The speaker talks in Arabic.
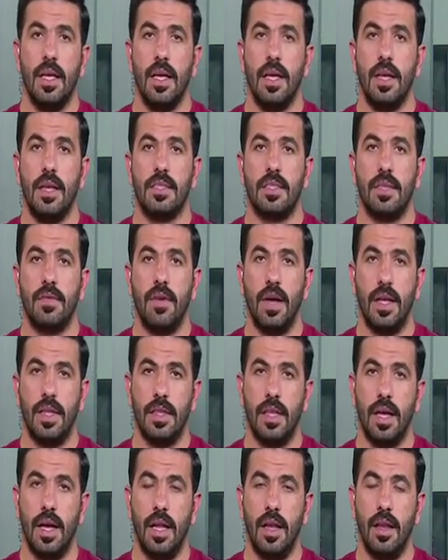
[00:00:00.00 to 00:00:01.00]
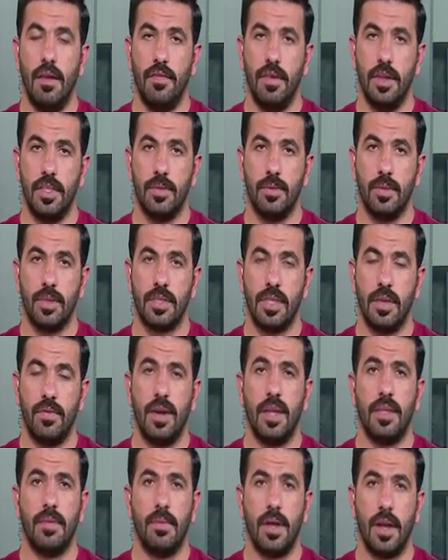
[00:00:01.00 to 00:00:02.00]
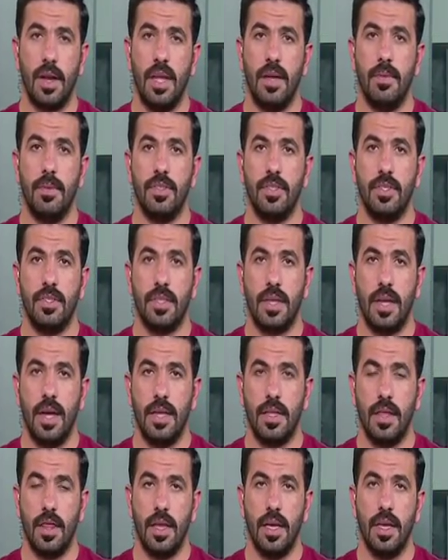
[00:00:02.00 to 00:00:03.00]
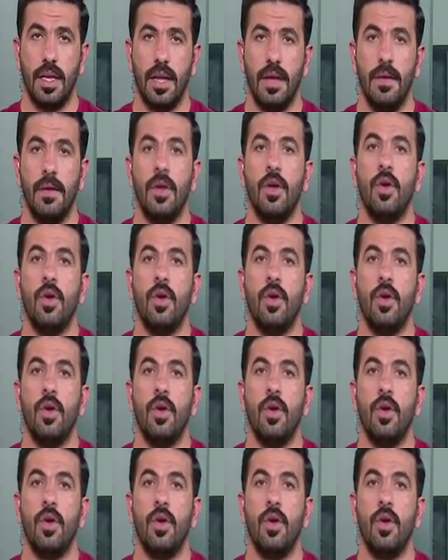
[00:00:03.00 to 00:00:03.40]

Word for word: آه، صفحتنا على الفيسبوك صفحه برنامج استراحه الظهيره